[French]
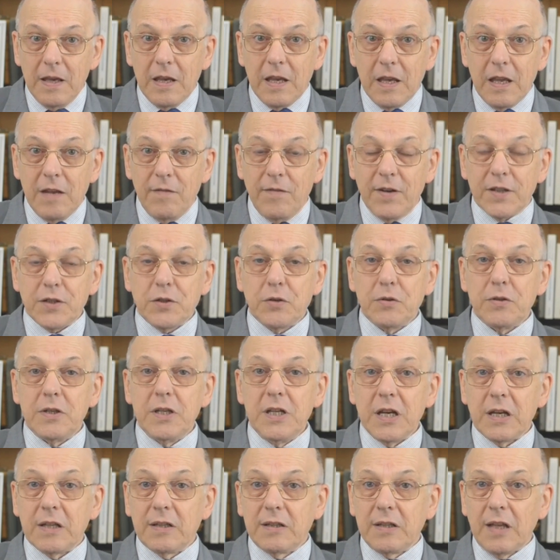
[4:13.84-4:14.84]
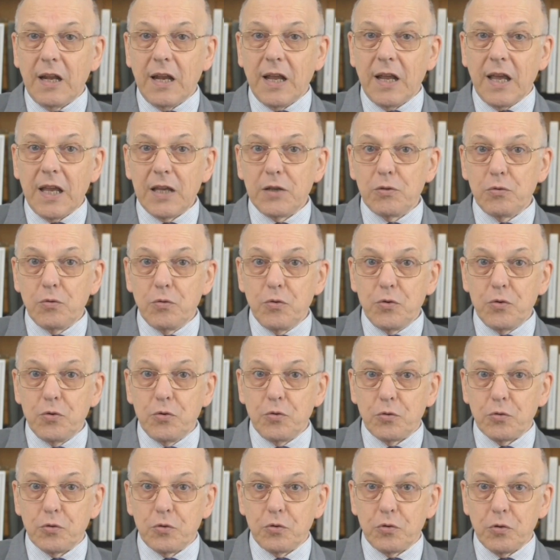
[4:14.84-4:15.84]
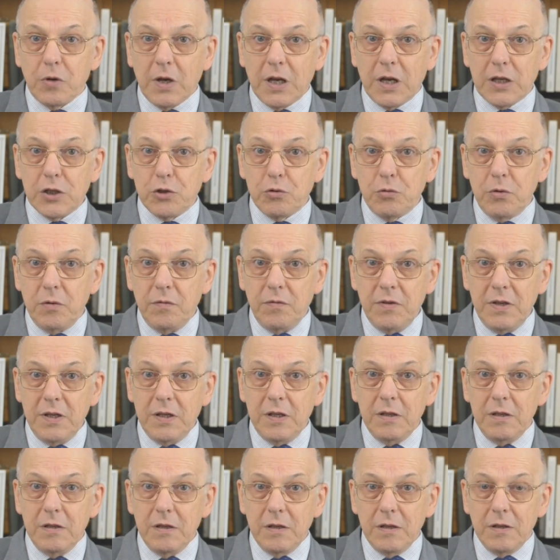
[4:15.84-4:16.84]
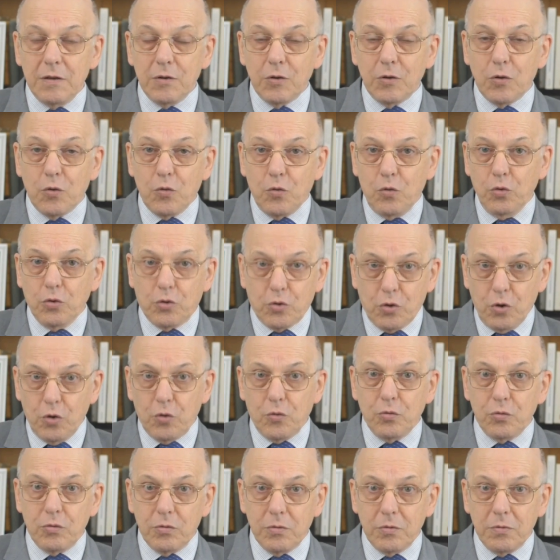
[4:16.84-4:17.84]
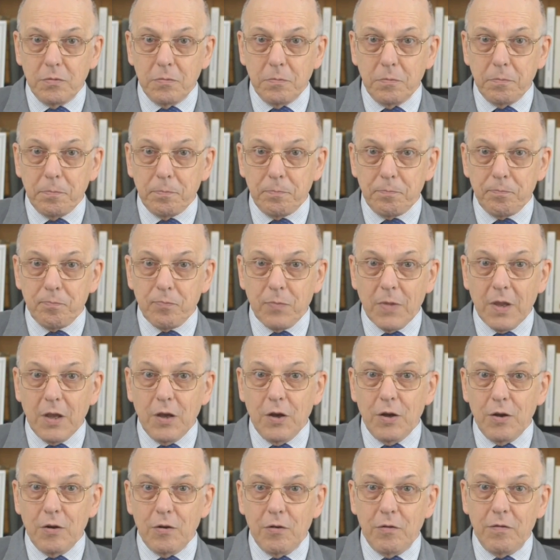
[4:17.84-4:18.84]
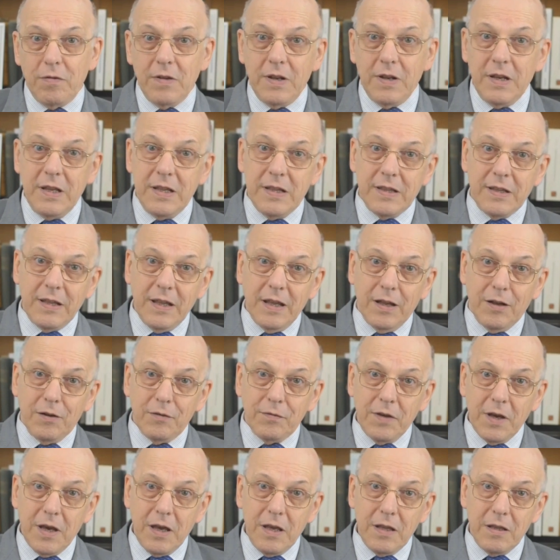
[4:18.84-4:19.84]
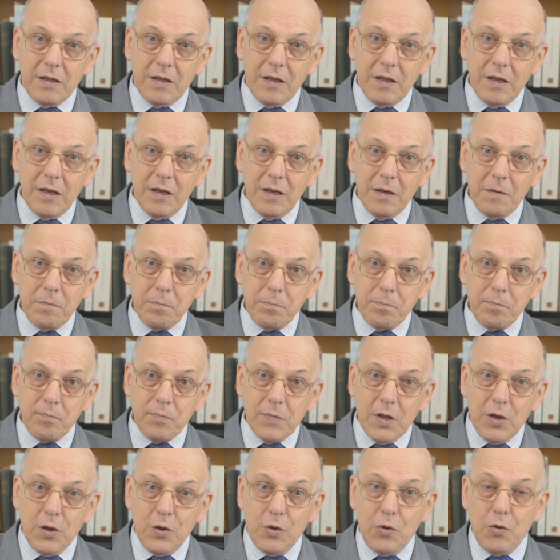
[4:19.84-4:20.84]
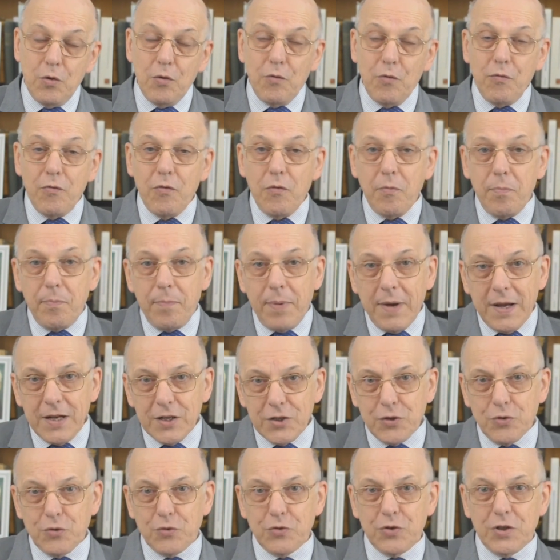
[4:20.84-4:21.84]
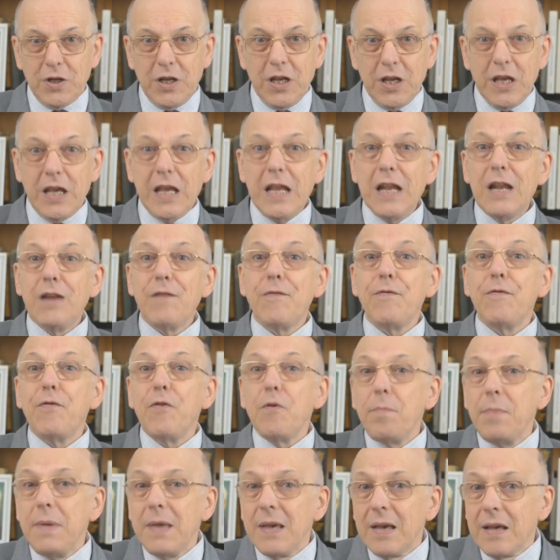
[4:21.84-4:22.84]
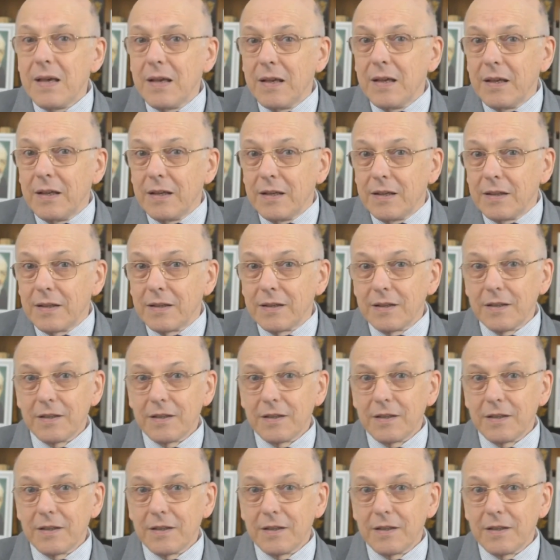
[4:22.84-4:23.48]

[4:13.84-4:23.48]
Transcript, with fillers: Il va se dire telle résolution sera suivie, coûte que coûte. Le velléitaire, en vérité, ne veut pas changer. Il veut bien,